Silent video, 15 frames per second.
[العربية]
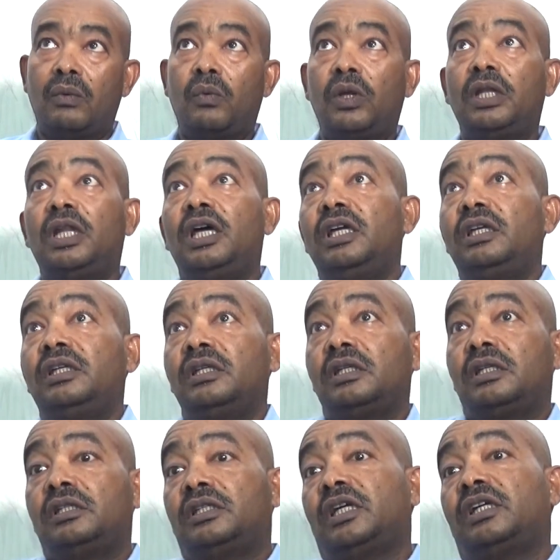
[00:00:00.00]
أه، والله
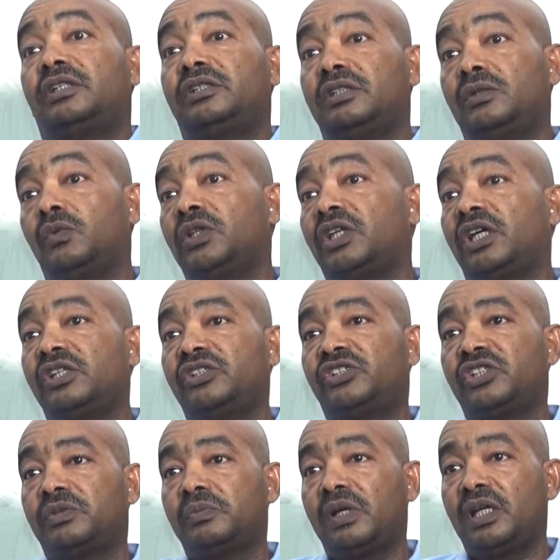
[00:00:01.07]
يعني الوضع
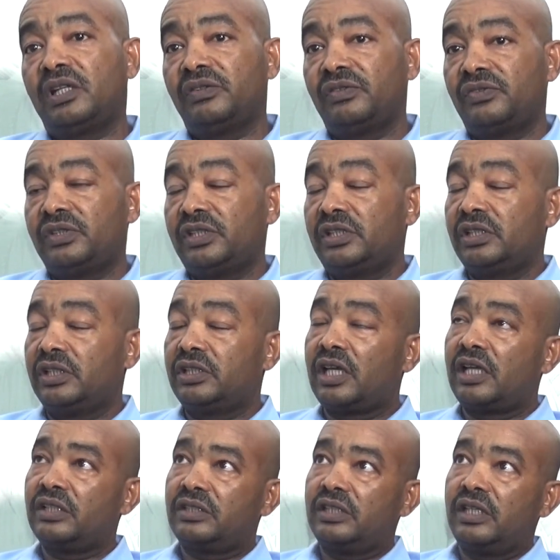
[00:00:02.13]
الاستثماري في
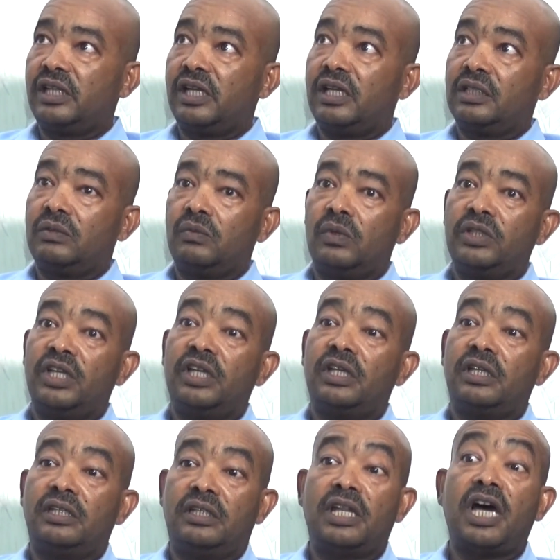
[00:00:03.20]
قطاع السيارات وضع
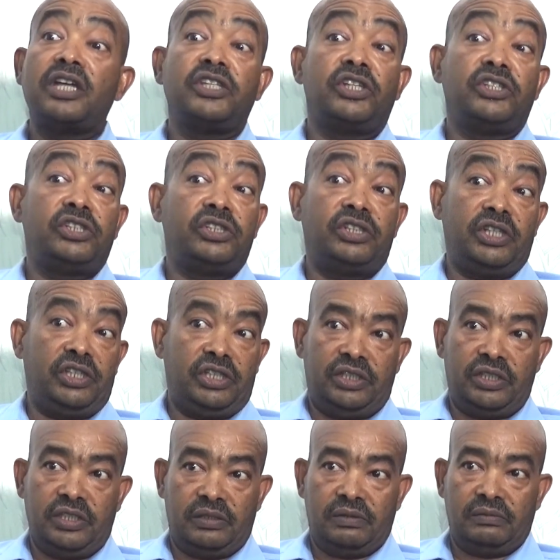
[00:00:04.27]
ناجح جدا
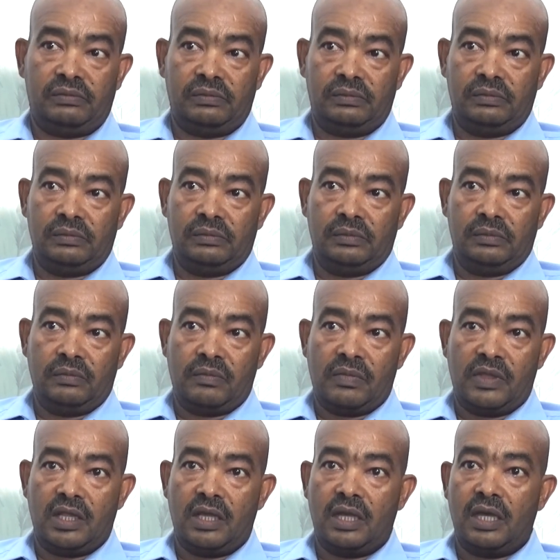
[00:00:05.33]
جدا
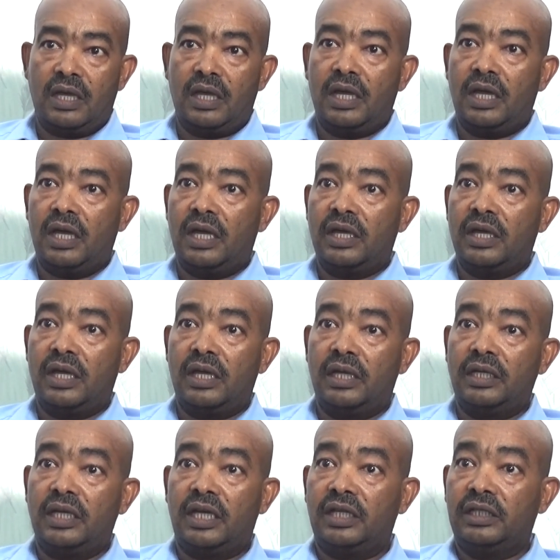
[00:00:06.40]
أه،
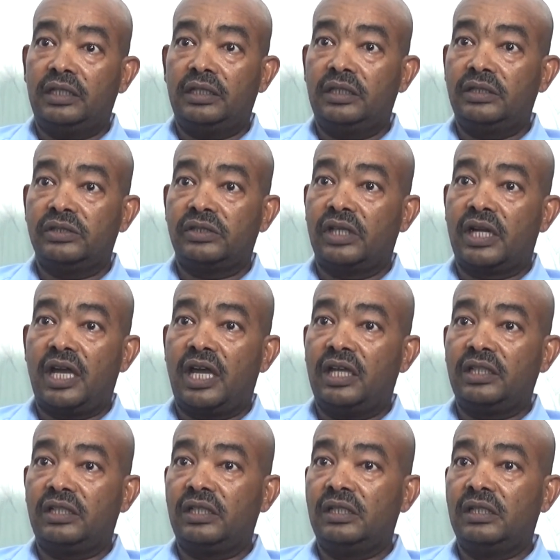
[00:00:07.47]
يعني
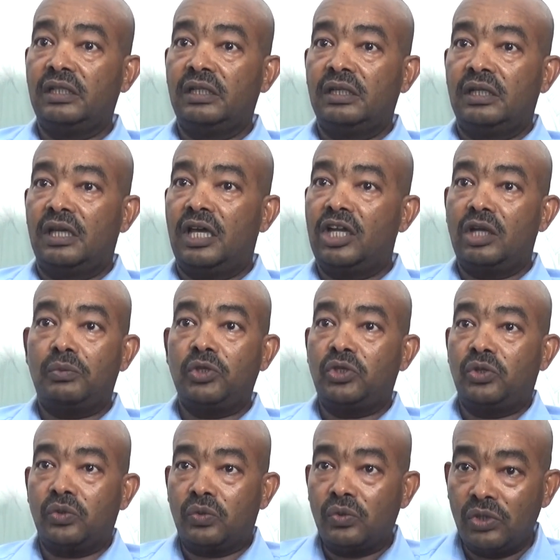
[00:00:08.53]
صراحه انا
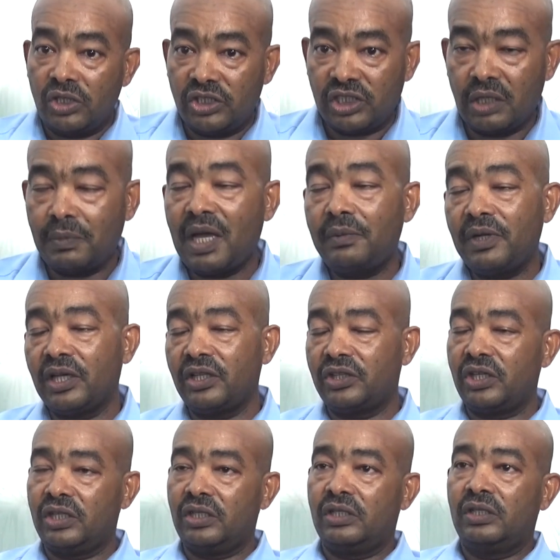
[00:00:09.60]
بدعو كل الشباب
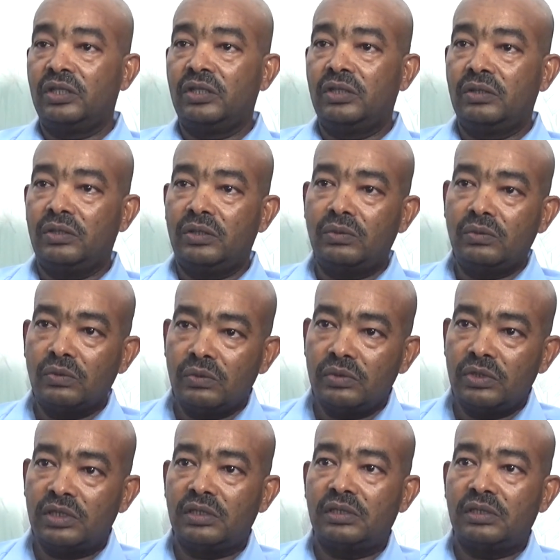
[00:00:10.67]
القطري انه